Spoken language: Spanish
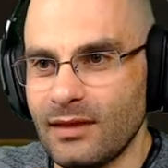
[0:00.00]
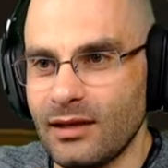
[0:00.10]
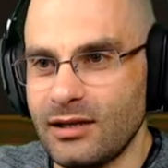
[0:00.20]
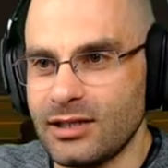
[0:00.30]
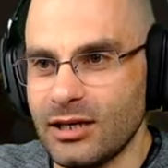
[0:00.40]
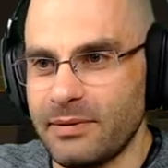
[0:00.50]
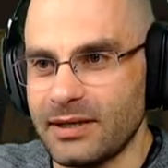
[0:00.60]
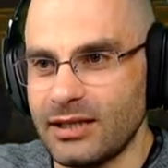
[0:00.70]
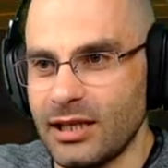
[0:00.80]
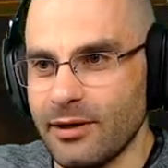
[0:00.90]
Esta
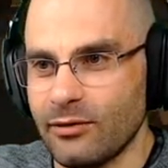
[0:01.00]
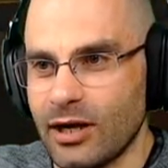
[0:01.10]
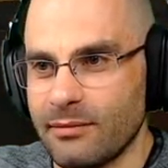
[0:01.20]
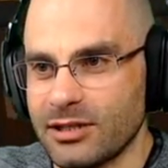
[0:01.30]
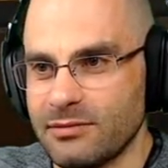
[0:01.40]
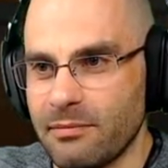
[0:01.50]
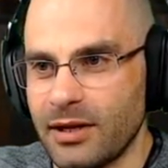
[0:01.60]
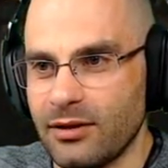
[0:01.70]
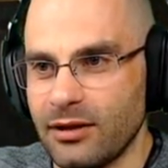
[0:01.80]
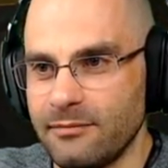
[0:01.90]
partida va a durar más, me parece.